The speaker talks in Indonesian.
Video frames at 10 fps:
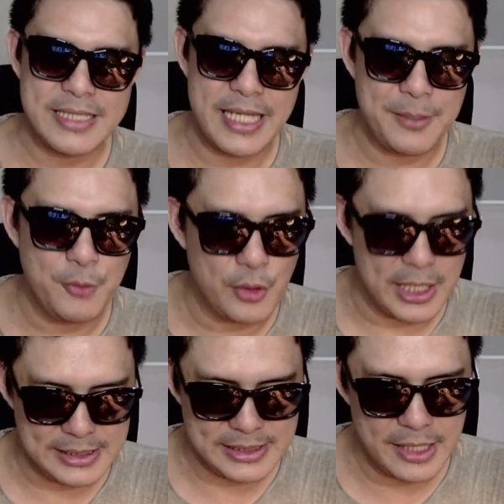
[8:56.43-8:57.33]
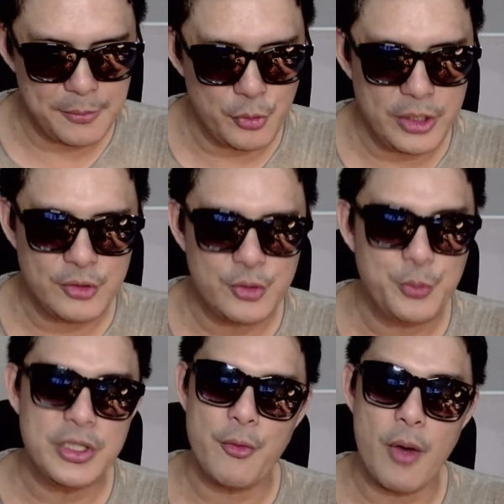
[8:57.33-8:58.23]
CN Blue guys, CN Blue itu tuh
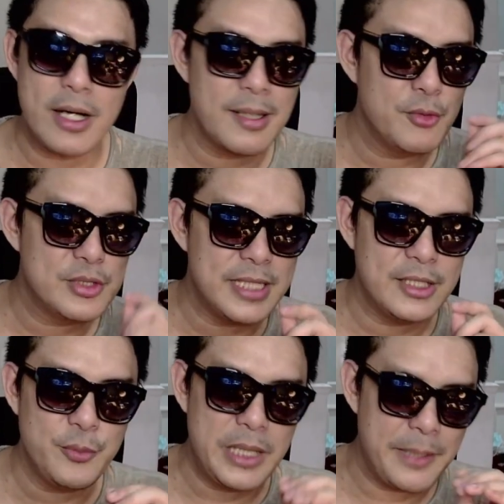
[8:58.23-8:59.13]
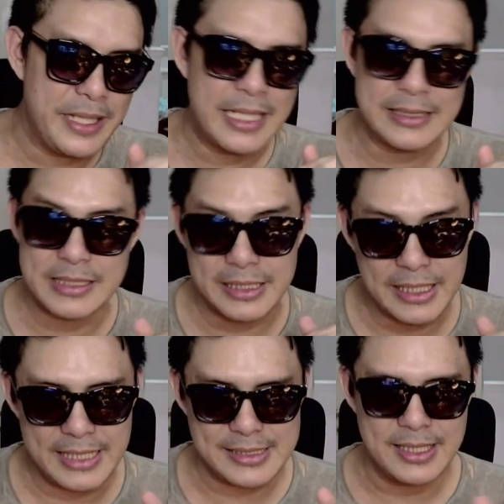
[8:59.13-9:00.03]
punya warna musik itu beda-beda ternyata
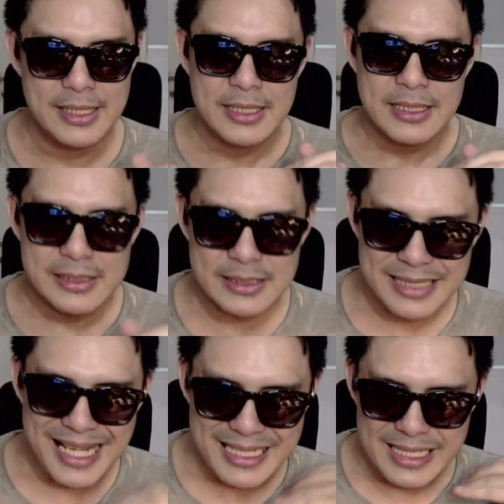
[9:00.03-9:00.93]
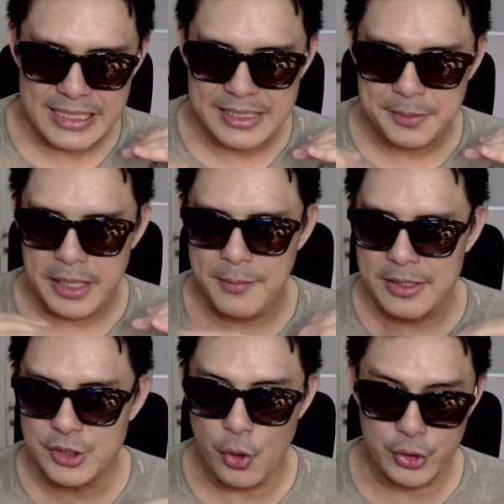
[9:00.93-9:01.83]
guys ya. Sekalinya diciptain sama
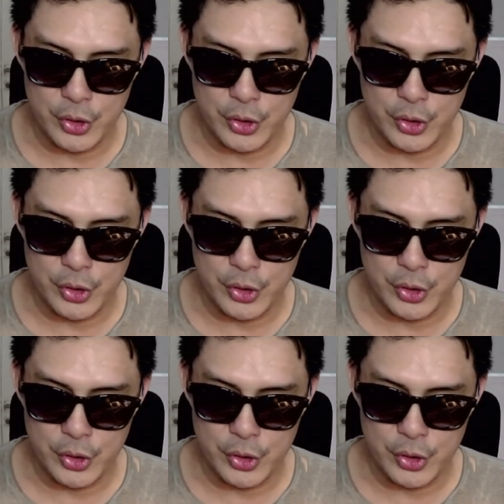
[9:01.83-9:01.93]
Jong